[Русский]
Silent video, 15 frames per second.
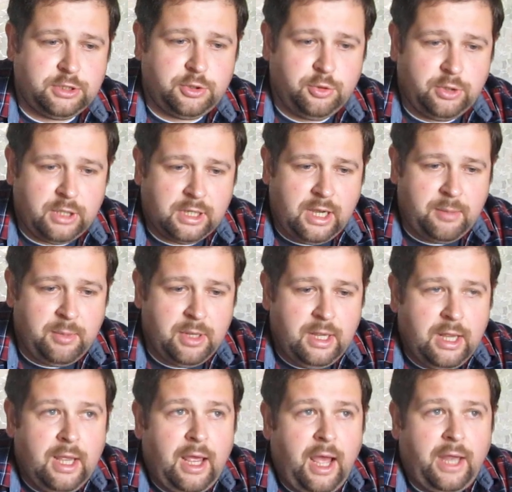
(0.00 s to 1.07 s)
к ее ногам.
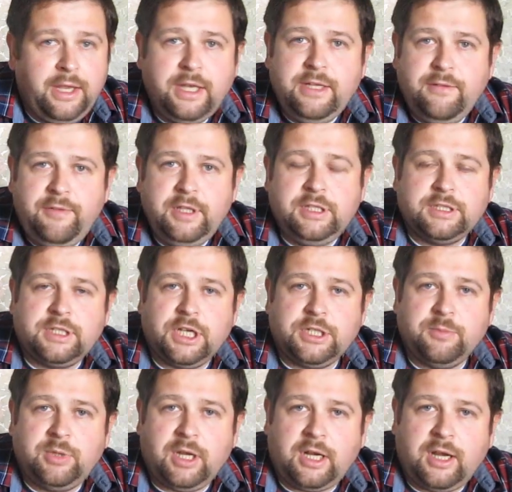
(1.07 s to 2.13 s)
Она не видит,
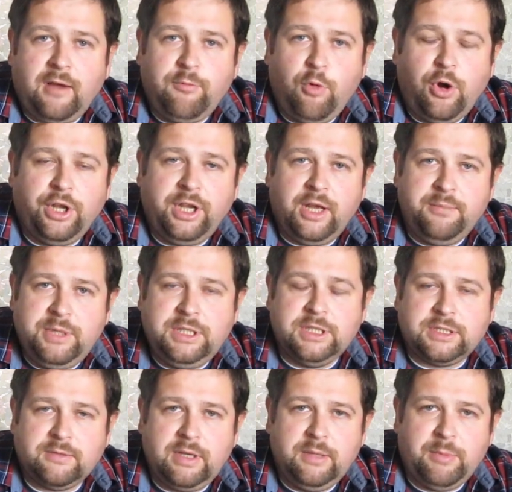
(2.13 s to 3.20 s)
скажем так, кого она обидит
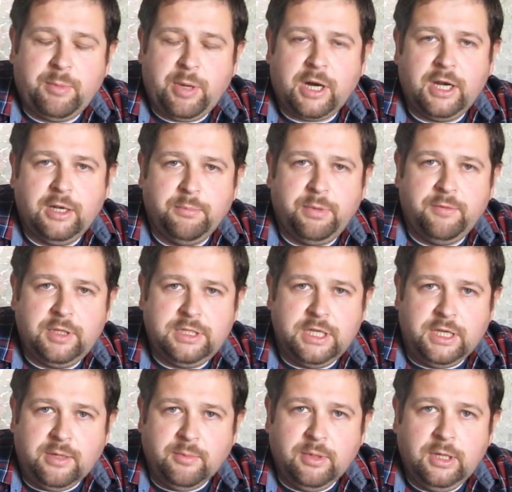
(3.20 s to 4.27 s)
своим аморальным
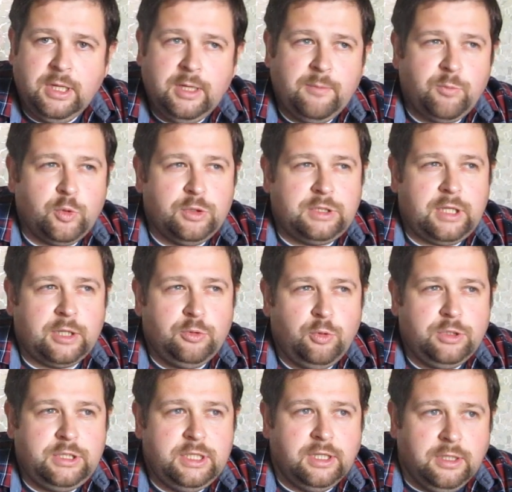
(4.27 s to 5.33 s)
поведением. То есть одно
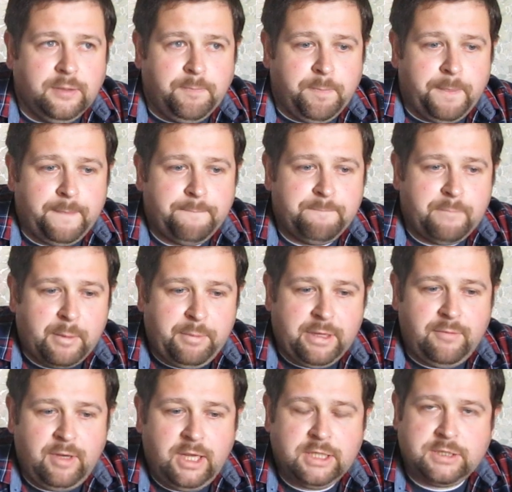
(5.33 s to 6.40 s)
дело,
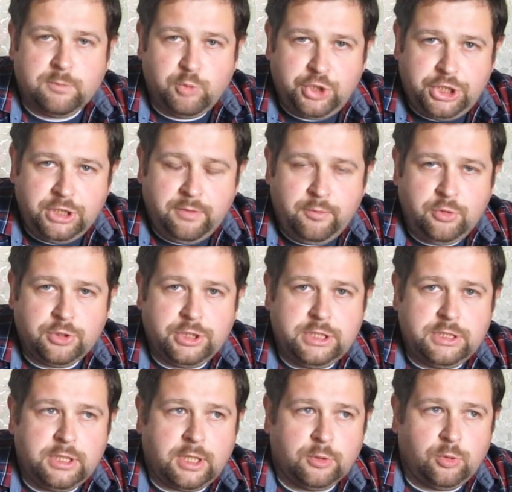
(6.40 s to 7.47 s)
появляется мужчина в ее
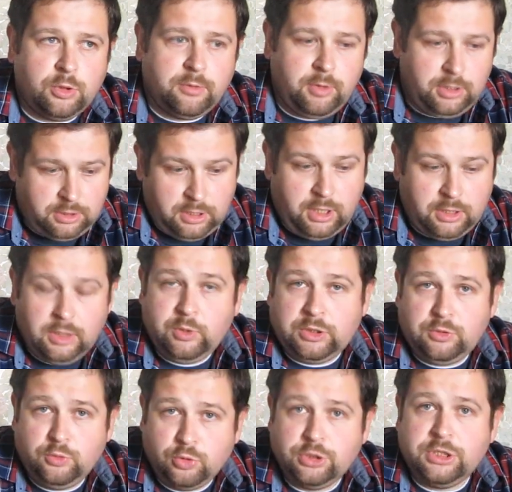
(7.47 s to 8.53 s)
жизни, который говорит, да, ну,
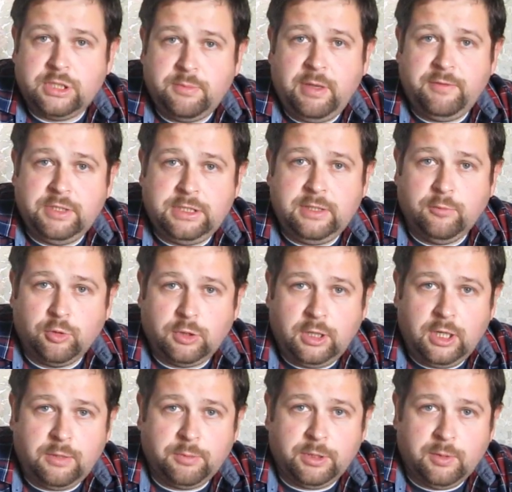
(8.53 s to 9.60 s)
нужно себя вести вот
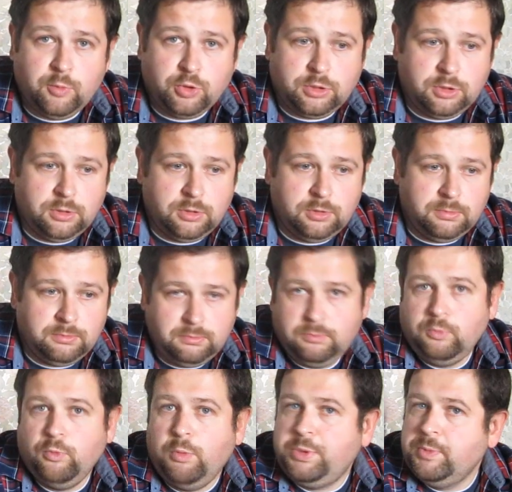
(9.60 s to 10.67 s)
так, потому что,
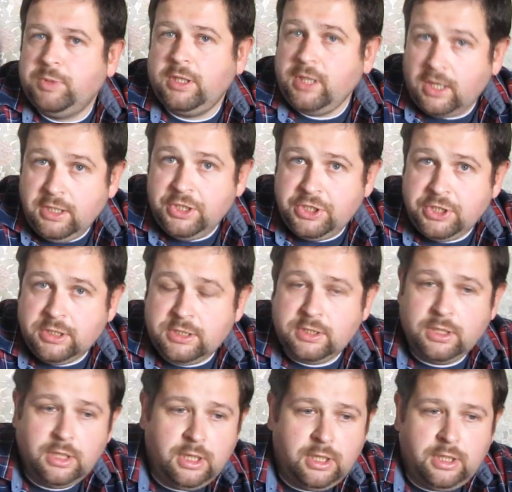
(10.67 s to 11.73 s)
ну, в общем-то, я личность,
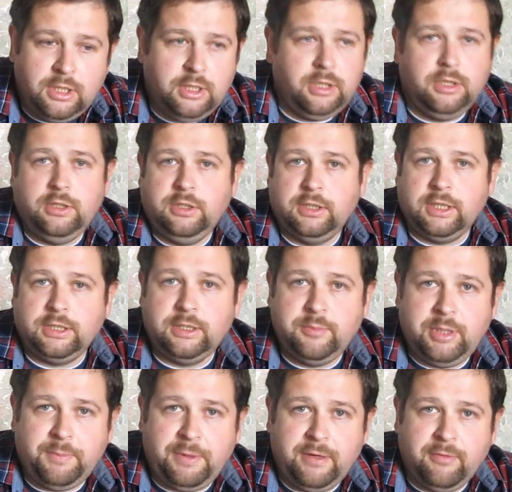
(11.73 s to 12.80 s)
и не надо на
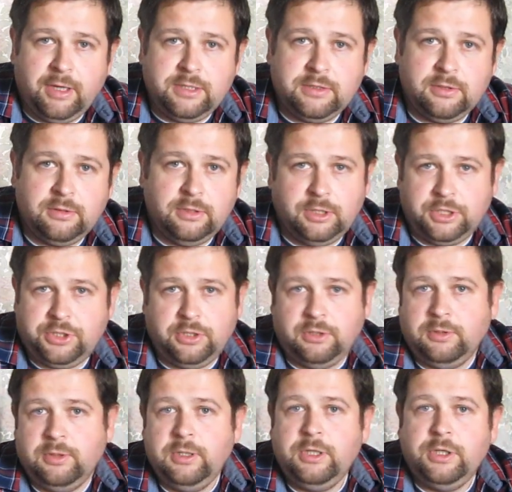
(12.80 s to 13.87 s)
меня плевать, иначе
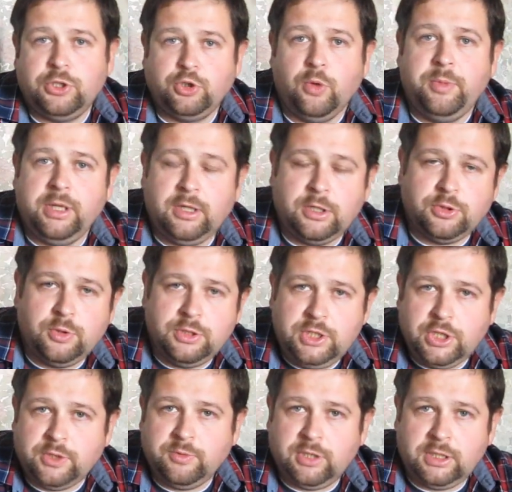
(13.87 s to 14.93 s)
что меня должно
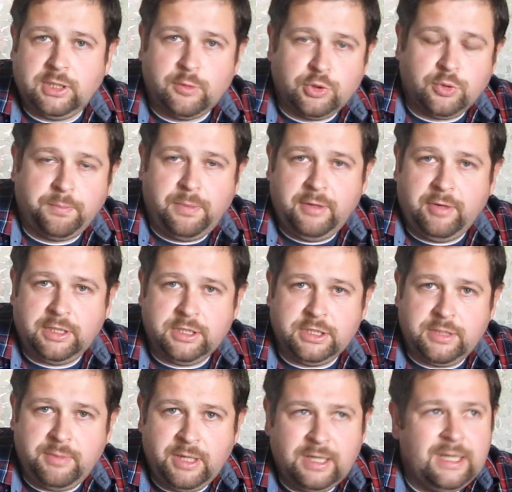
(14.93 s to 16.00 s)
сдерживать от того, чтобы плевать на
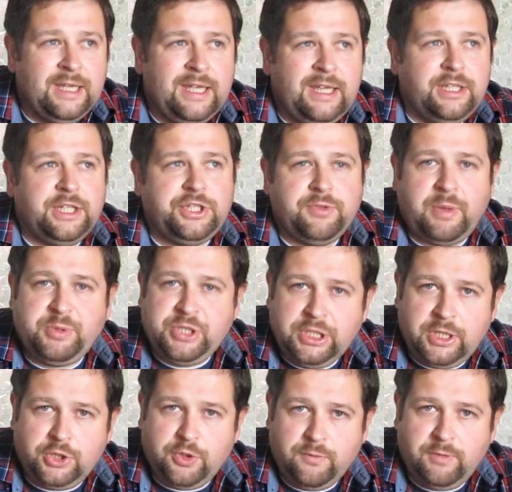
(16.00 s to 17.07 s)
тебя, иначе вообще
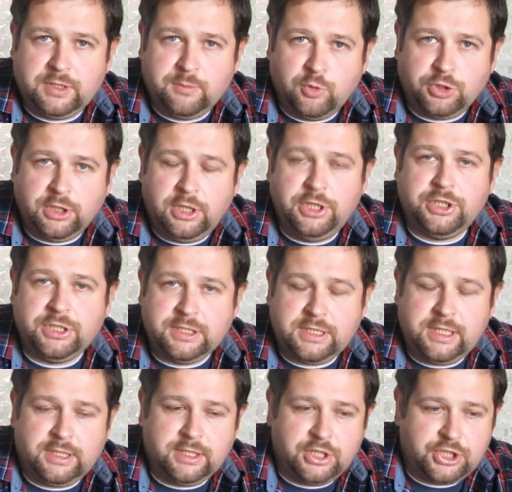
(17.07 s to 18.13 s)
на чем возможно
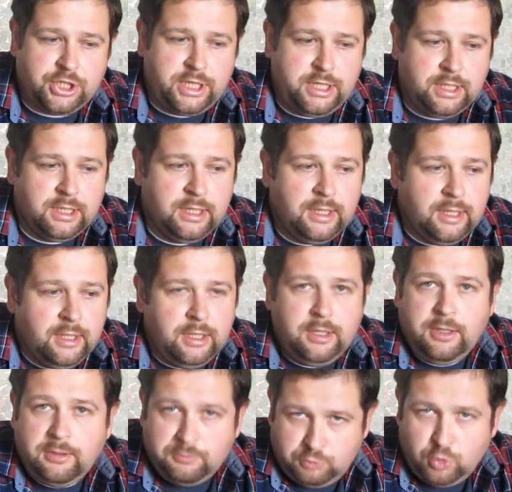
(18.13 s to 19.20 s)
личностные отношения.
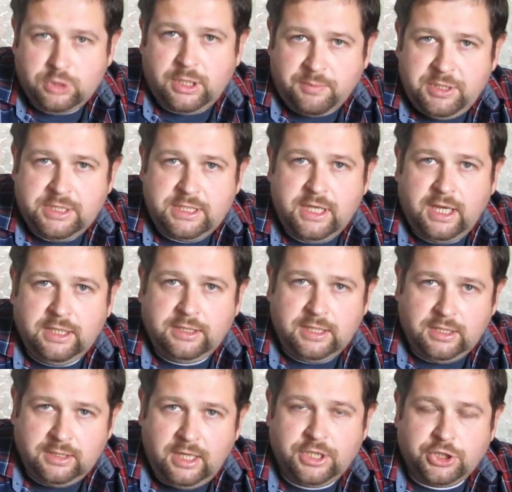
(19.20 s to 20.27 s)
То есть объясняет
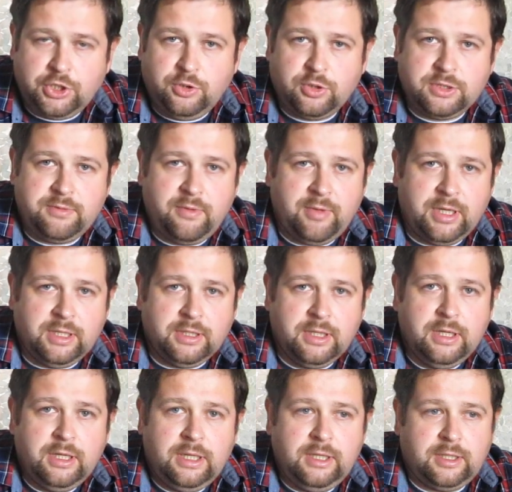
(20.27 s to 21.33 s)
ей, дальше ее развивает.
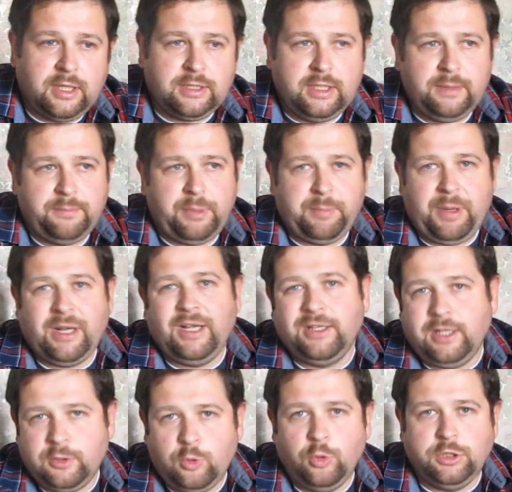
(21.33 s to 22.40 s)
И тогда пропаганда
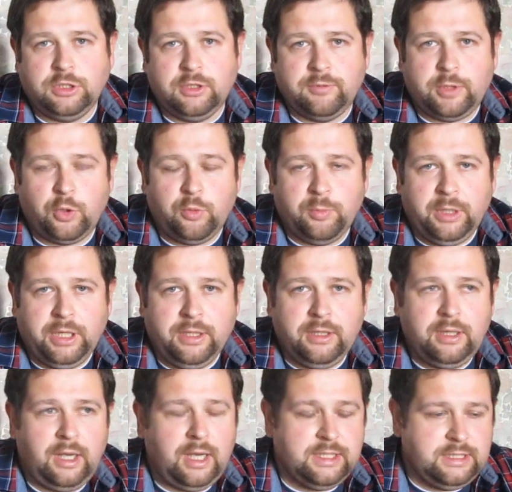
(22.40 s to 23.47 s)
отходит на второй план.
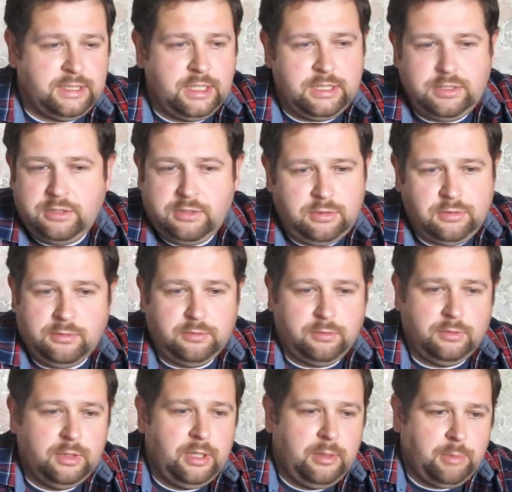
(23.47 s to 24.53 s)
А здесь, э,
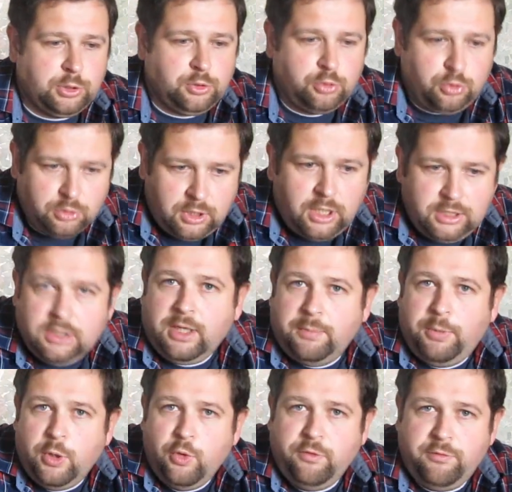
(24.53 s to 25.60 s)
по сути, он да-да-да,
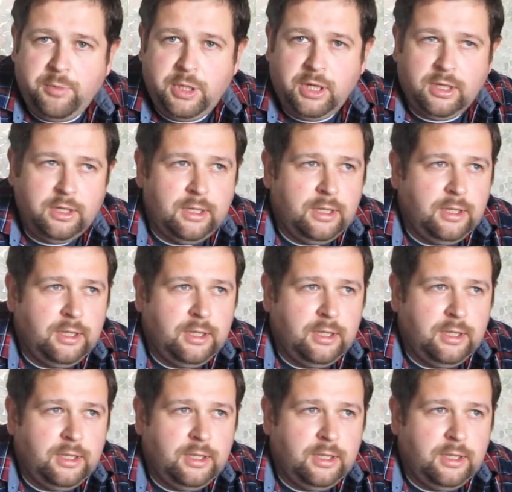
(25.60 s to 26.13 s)
плюнь в меня.